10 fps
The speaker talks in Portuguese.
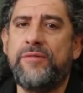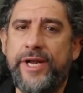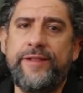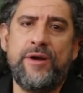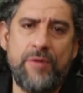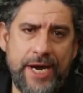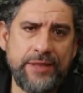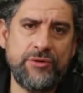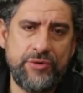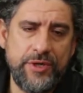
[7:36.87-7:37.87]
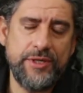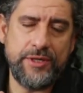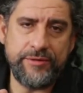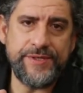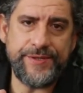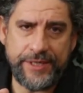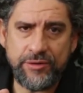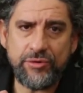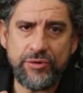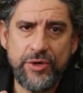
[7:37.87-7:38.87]
44 da
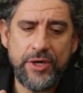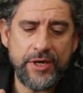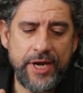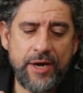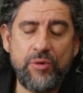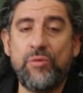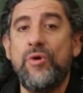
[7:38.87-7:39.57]
Unicentro, né?